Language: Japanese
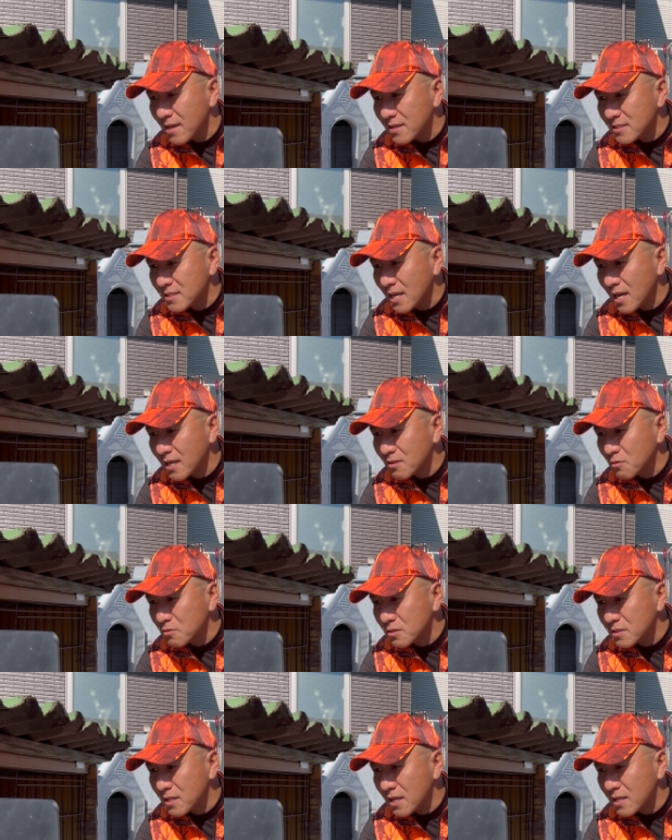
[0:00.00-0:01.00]

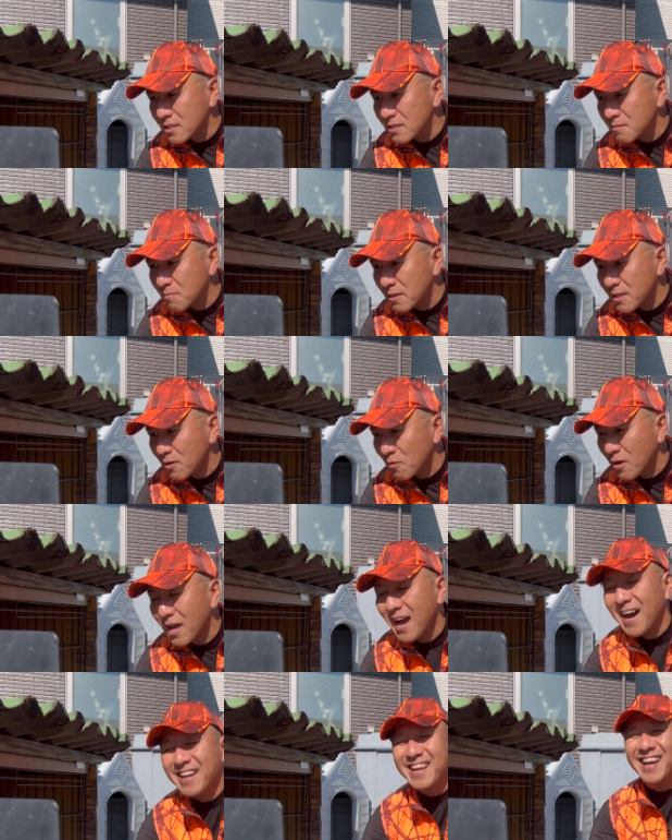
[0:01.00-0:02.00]
サードステージまで応
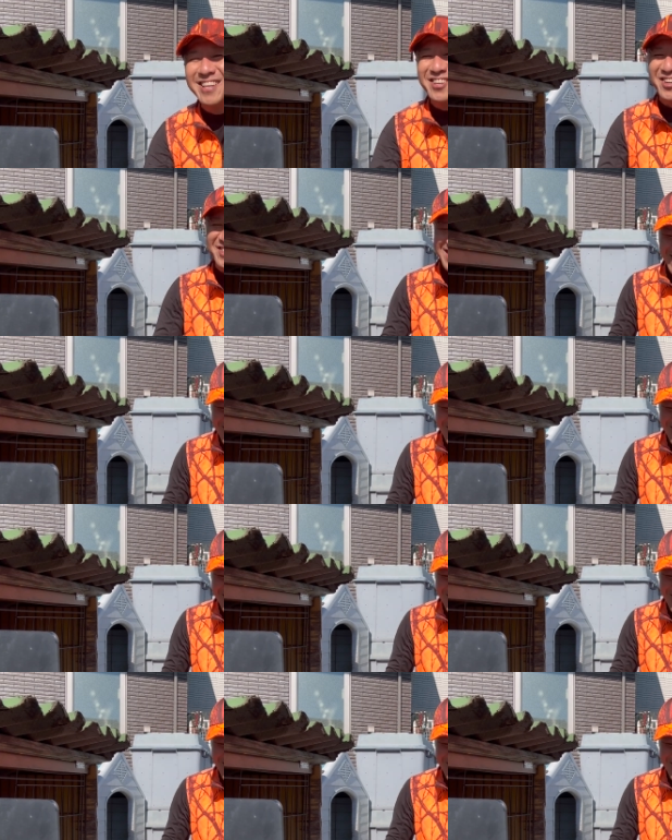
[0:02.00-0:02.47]
援ありがとうござ